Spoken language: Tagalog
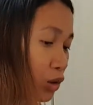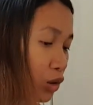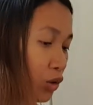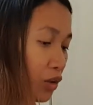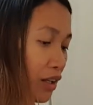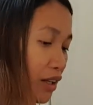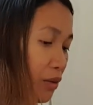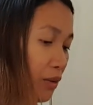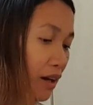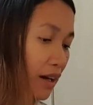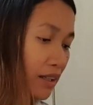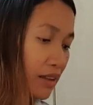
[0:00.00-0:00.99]
luto na
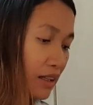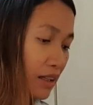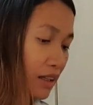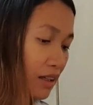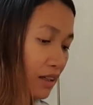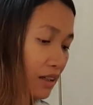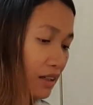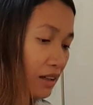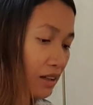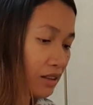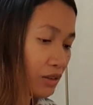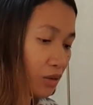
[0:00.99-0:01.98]
yung ating,
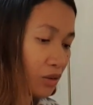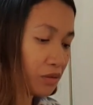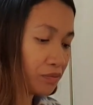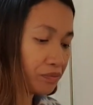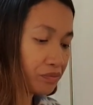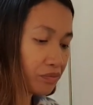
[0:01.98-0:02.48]
ano,